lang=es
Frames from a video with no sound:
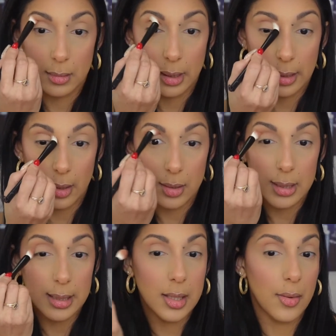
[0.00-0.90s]
La quiero
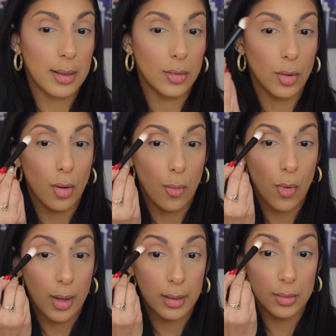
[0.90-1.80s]
estar llevando
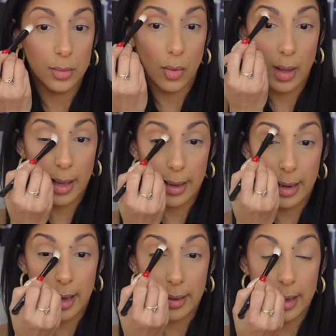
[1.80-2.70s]
como en toda
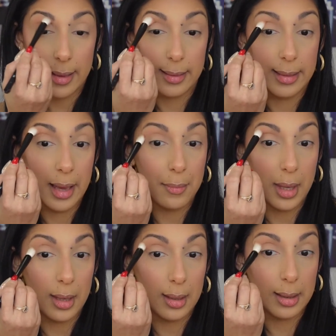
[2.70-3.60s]
el área de
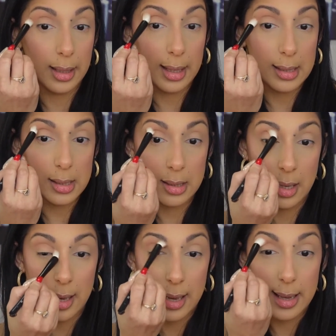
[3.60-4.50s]
mi crease.
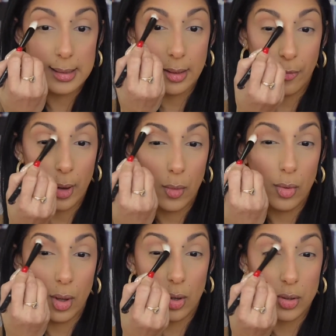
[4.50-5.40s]
Este fue
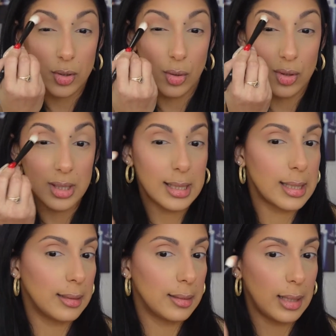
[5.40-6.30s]
uno de los tonos que
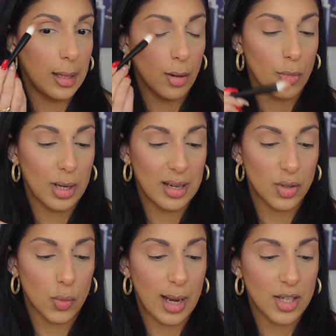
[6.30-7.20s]
sentí como que el
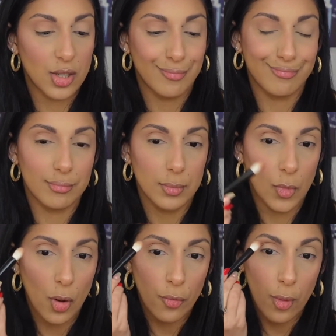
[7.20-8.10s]
swatch
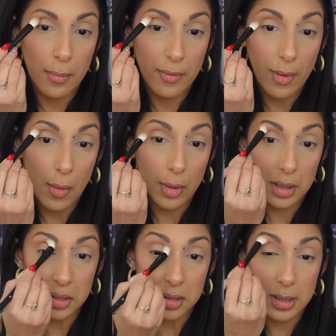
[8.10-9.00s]
no fue mi
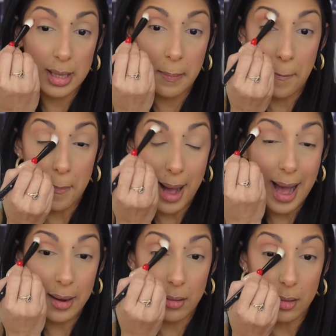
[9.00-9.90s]
favorito, sin
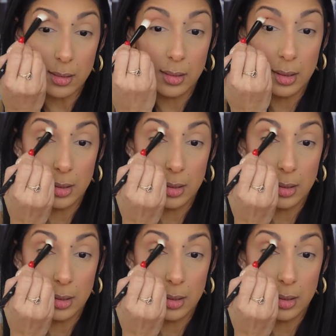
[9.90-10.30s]
embargo